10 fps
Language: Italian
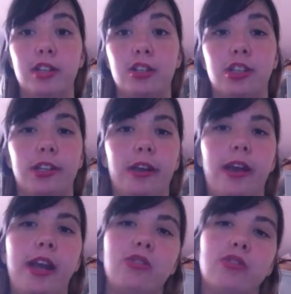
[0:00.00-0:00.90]
della società
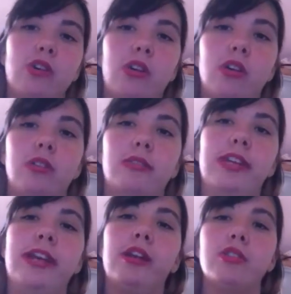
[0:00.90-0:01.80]
e non solo
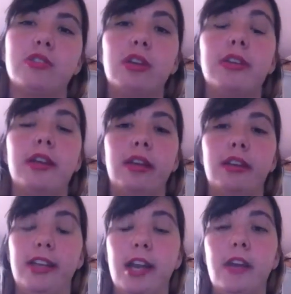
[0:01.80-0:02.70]
dei ricchi, non solo
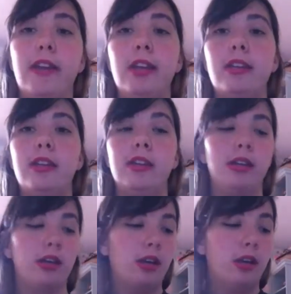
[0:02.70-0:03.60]
dei, degli
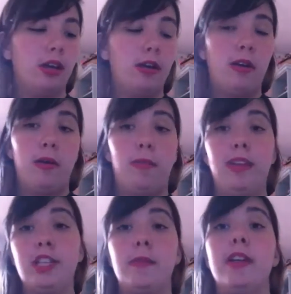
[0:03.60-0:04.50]
animetti,
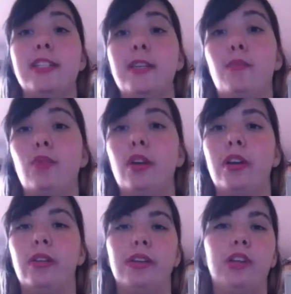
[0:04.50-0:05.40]
ma diciamo che si può
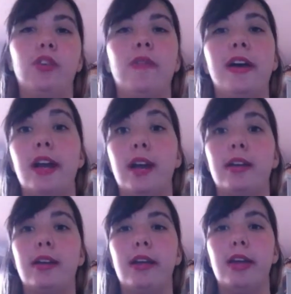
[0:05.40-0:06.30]
ritrovare
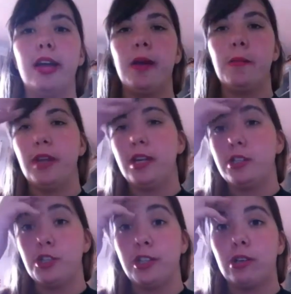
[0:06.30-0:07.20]
anche nella
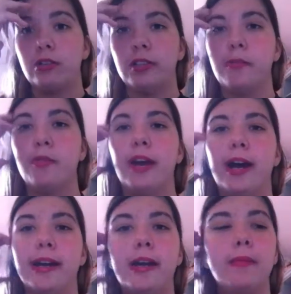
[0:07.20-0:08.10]
società
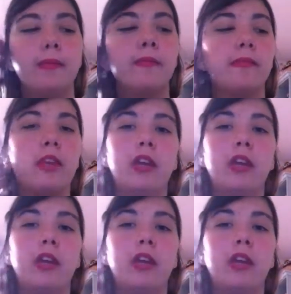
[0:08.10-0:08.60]
contemporanea,